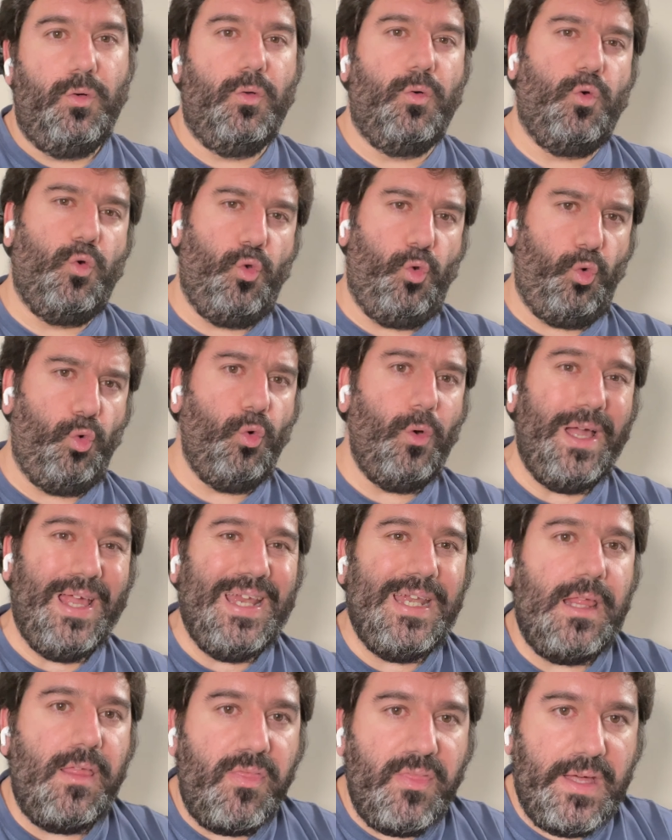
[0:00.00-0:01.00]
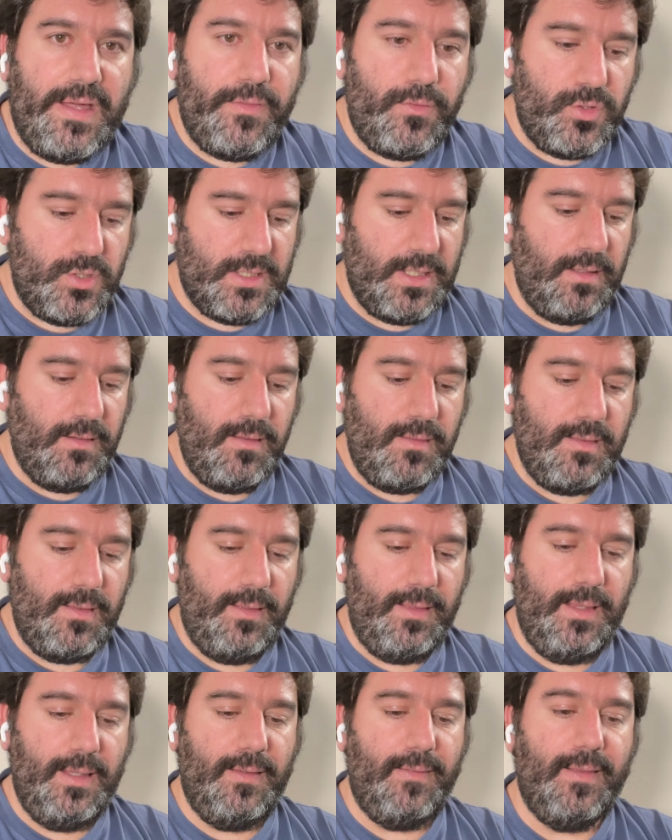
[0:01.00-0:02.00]
o rugerizado, se dice
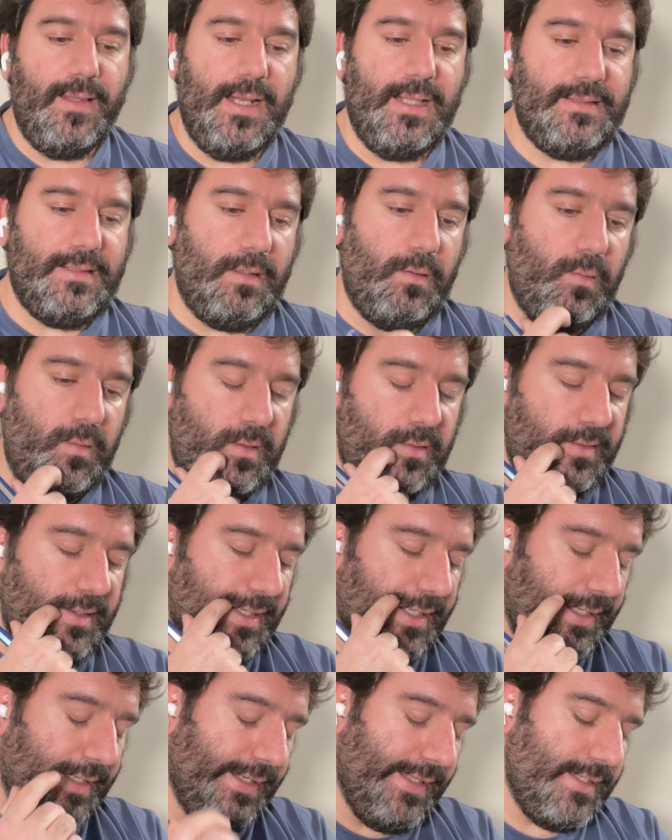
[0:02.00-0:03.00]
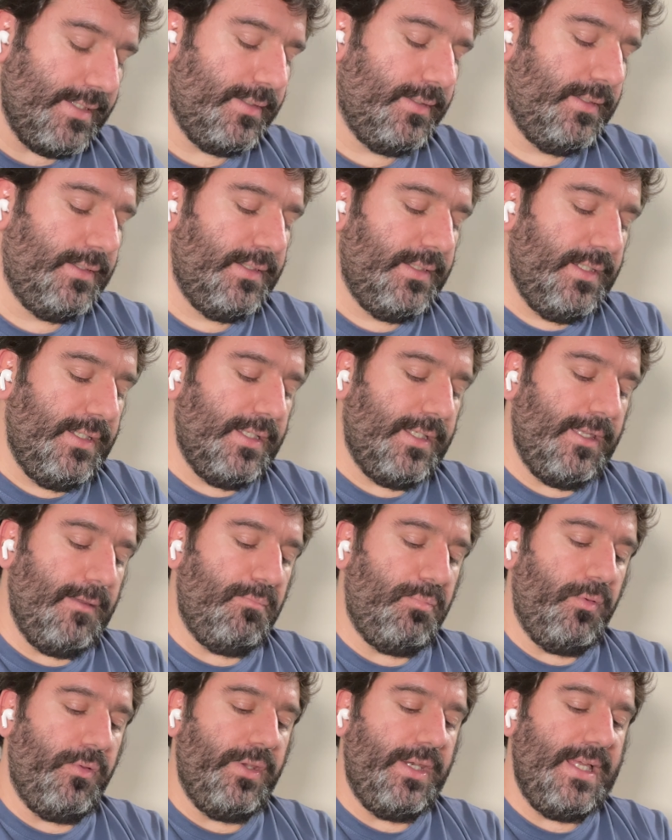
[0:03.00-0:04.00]
de, de la traducción del inglés, que
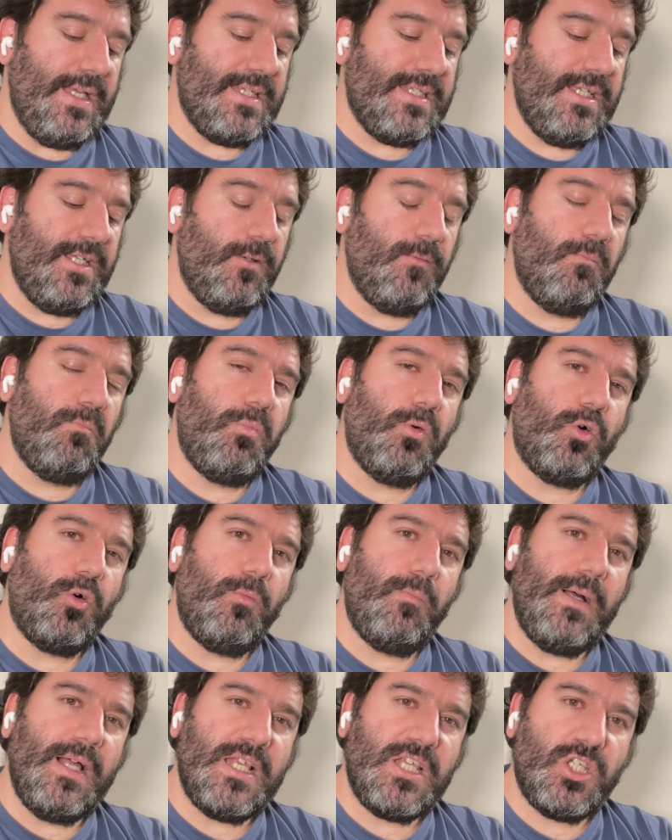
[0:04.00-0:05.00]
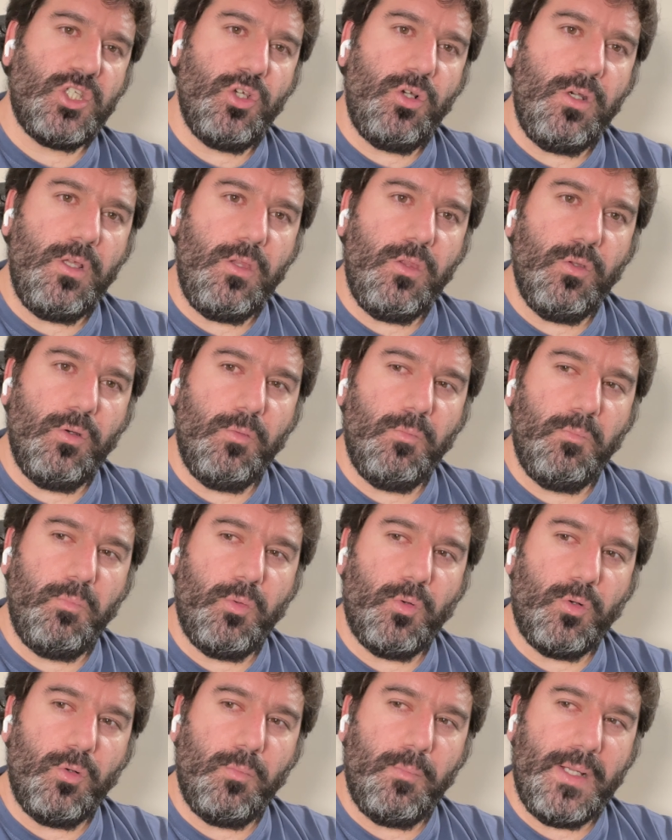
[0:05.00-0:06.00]
podría ser un poco más sólido, un
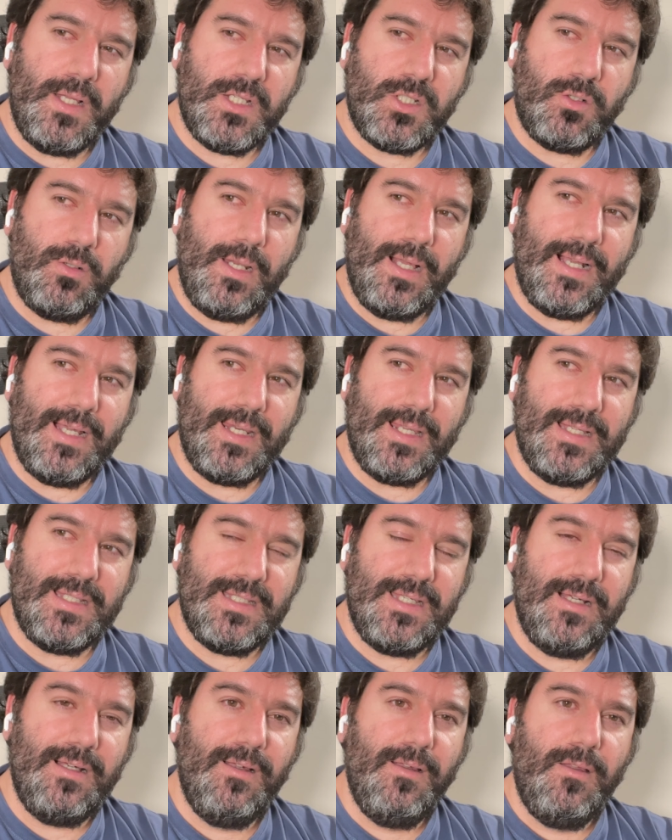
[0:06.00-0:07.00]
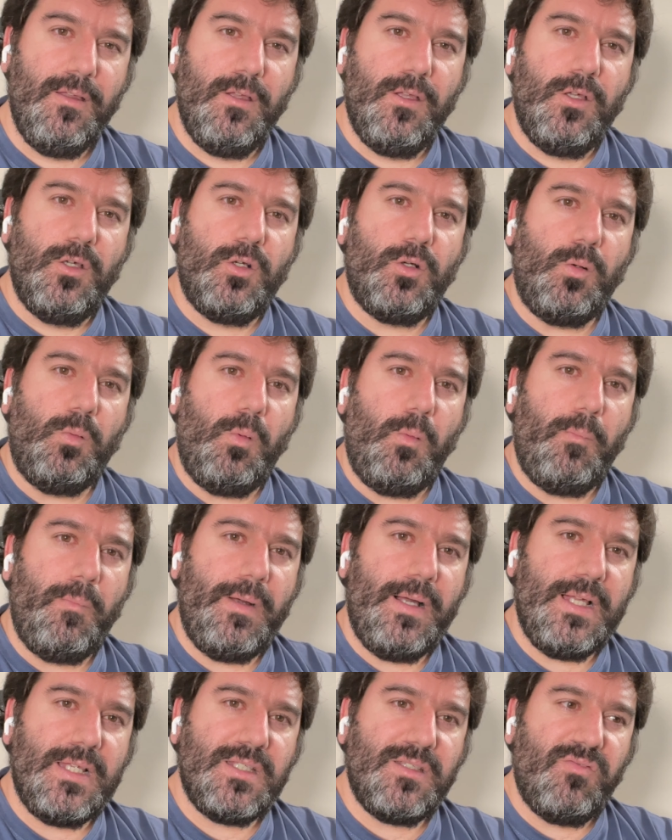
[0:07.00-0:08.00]
poco más con la carcasa como
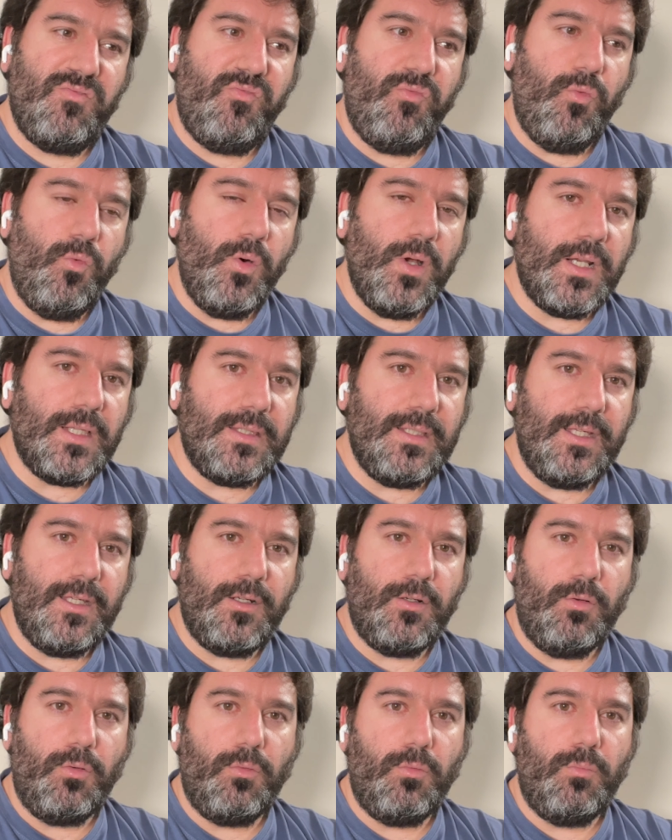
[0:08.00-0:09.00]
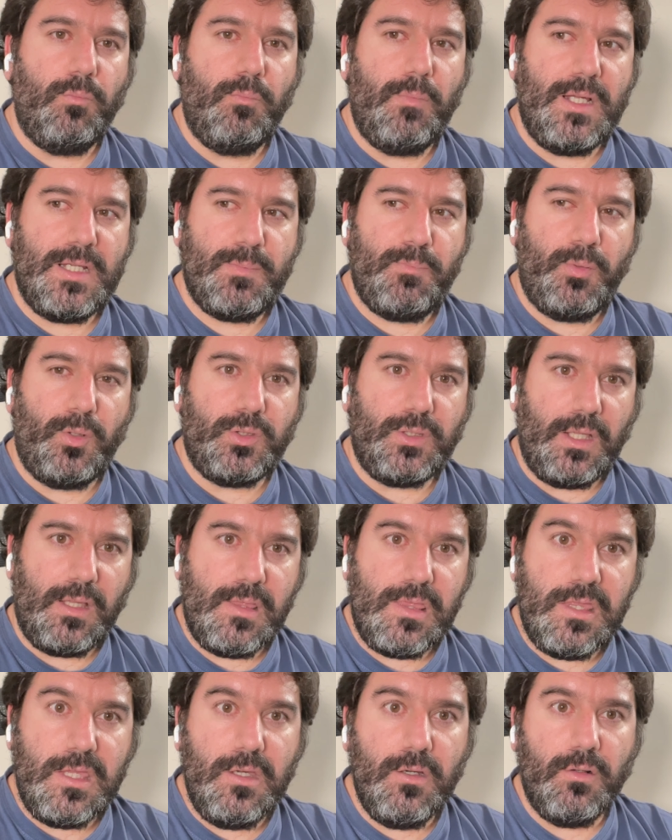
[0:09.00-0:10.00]
más fuerte, con más
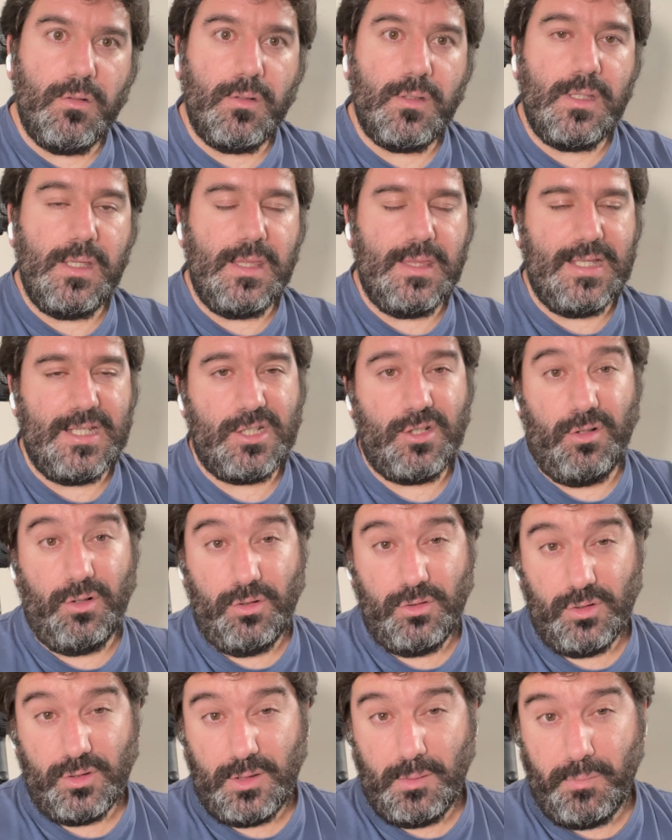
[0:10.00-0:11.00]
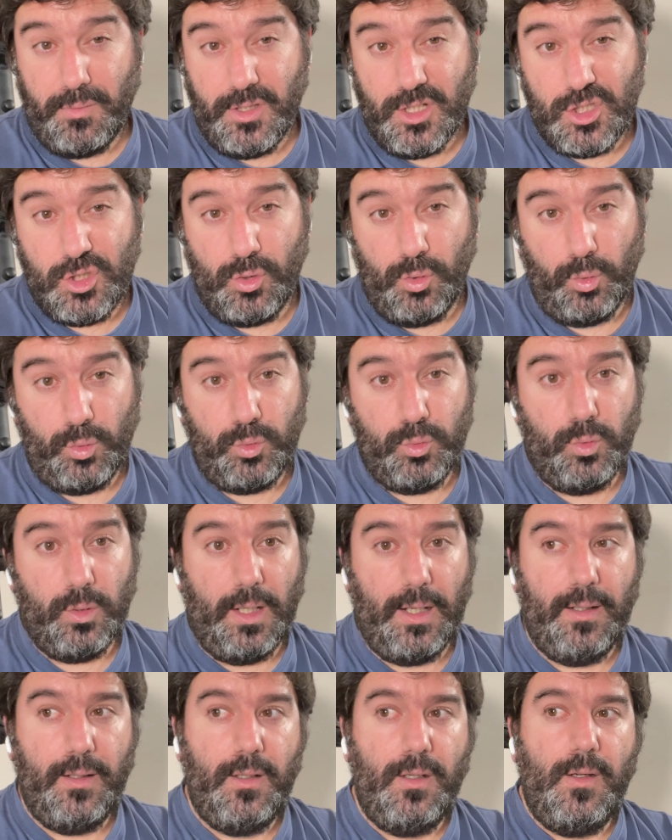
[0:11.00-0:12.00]
protección, quizás con otro tipo de
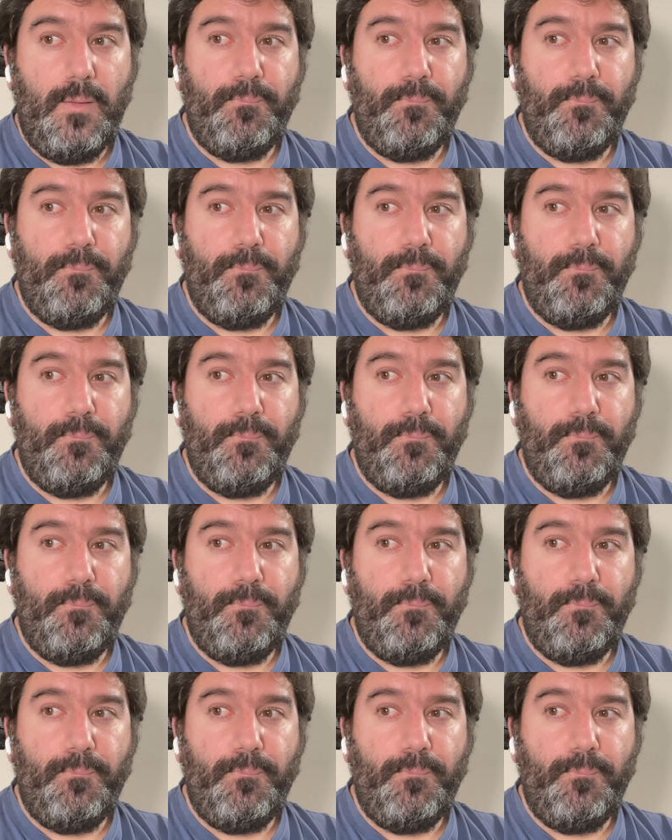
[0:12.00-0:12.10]
estructura,